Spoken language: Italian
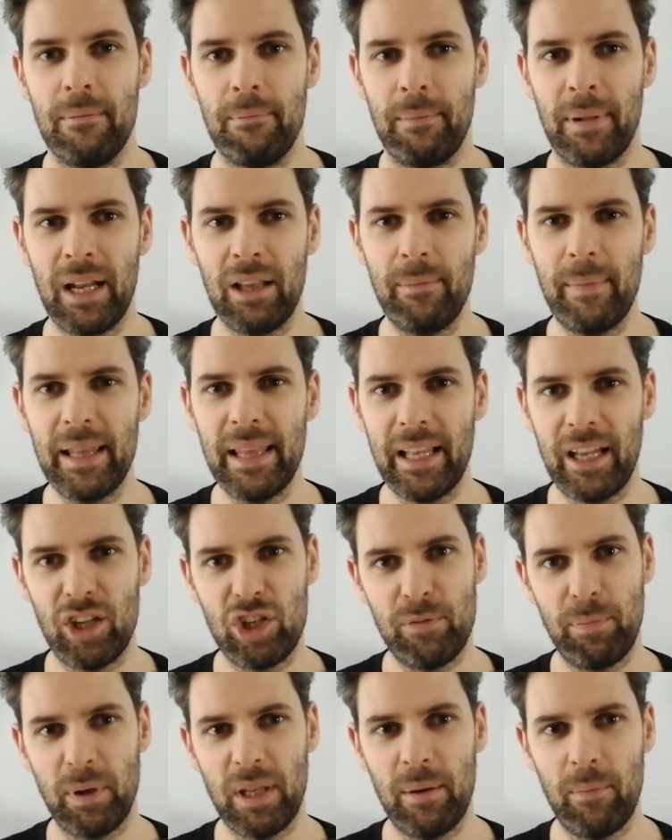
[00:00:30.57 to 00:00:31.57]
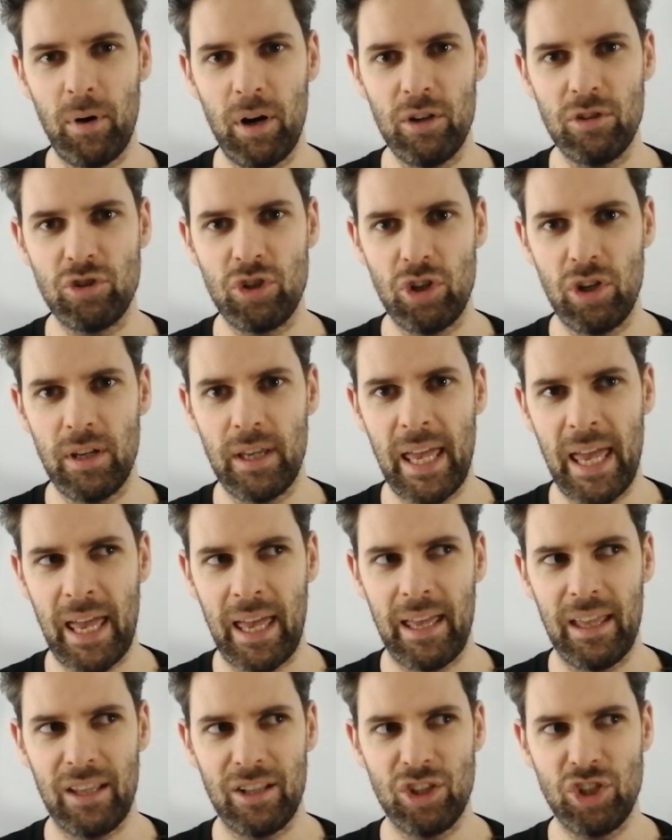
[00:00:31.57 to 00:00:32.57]
Ma la domanda che ci poniamo oggi
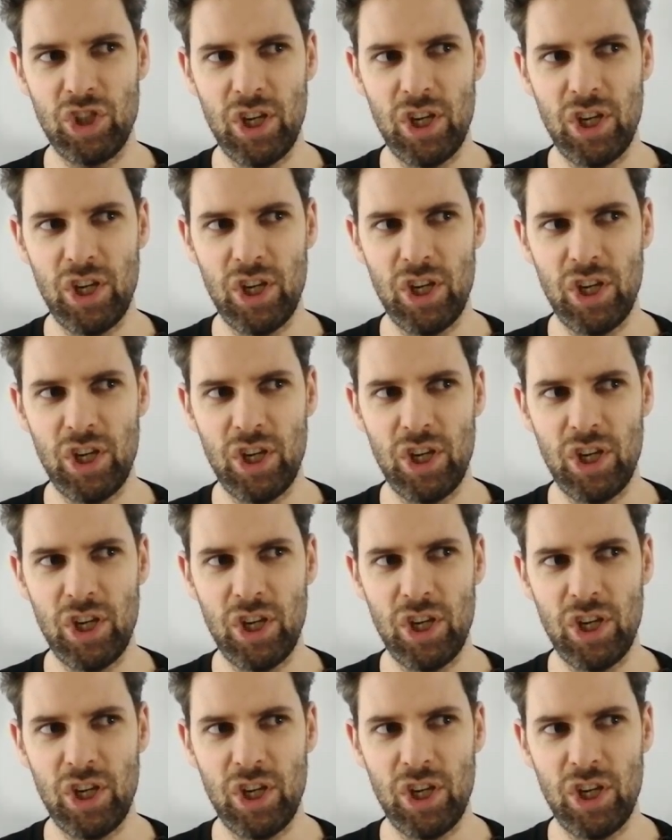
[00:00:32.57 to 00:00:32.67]
è,